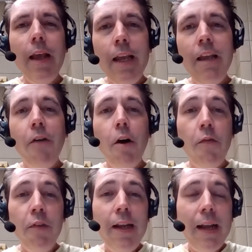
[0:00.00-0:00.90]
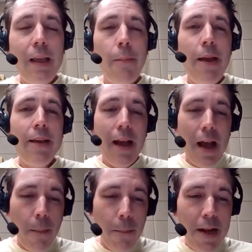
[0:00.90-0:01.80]
Et il va revenir à Québec
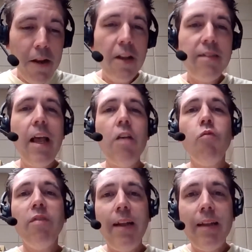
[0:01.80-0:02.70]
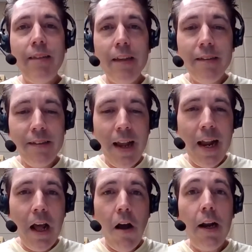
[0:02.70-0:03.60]
en 1966,
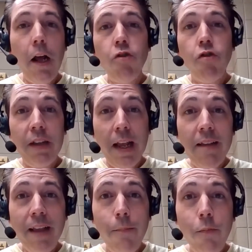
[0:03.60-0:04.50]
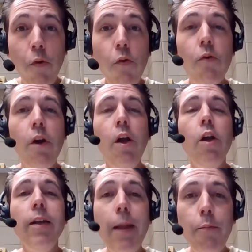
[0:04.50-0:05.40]
alors à l'âge de 15 ans, pour
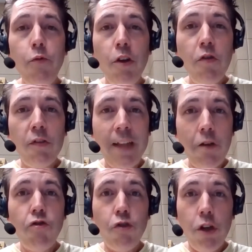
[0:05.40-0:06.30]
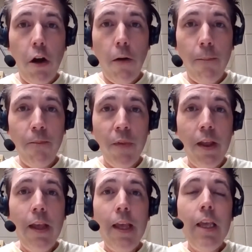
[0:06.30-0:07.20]
débuter son stage junior.
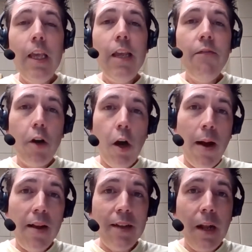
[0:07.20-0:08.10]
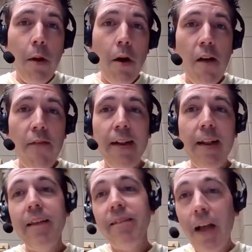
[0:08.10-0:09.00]
il va commencer d'abord avec
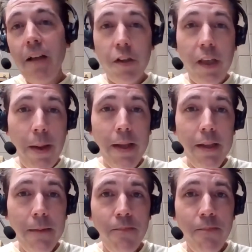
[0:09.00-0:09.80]
les As de Québec.